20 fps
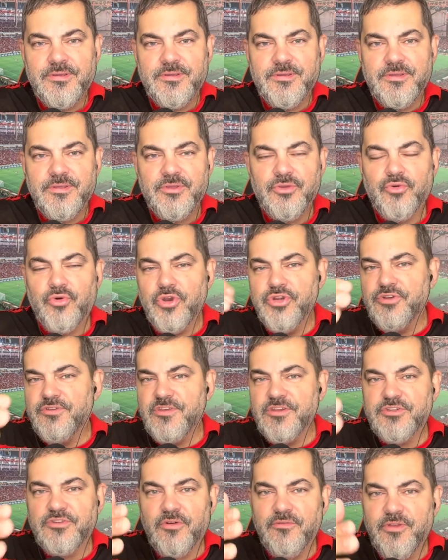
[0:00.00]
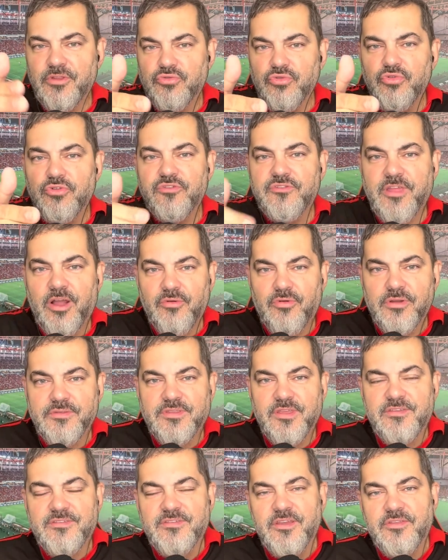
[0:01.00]
E hoje vocês estão vendo tudo isso que está
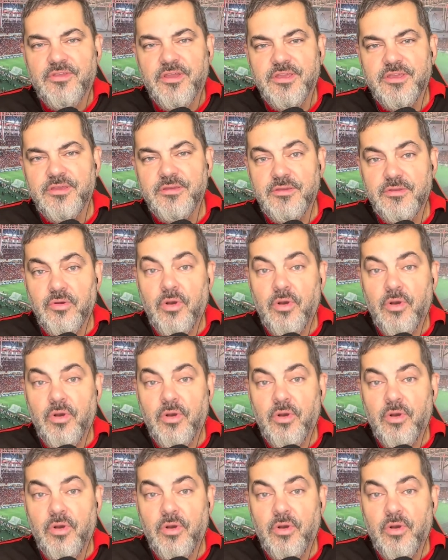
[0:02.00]
acontecendo aí.